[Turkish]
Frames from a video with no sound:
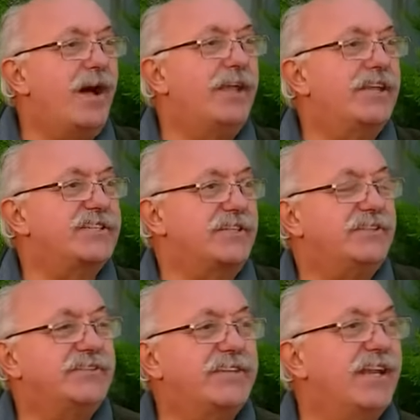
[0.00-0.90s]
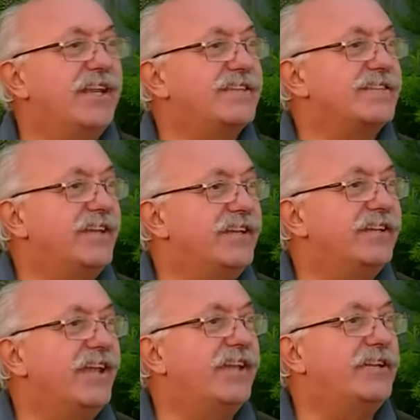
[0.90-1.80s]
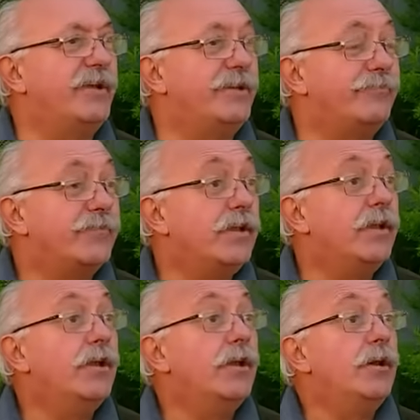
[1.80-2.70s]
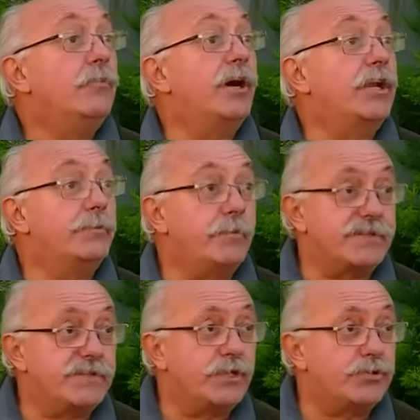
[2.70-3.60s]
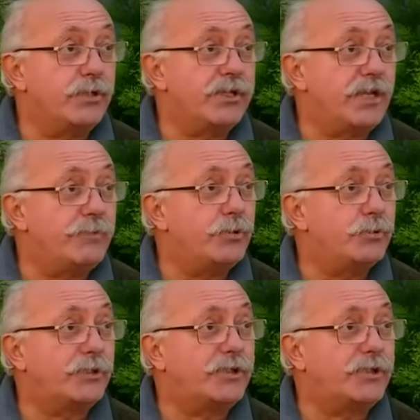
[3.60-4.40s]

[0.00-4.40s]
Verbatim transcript: anlaştık. Kellesi senin, eti benim. Bayram namazından sonra gelmeyi unutma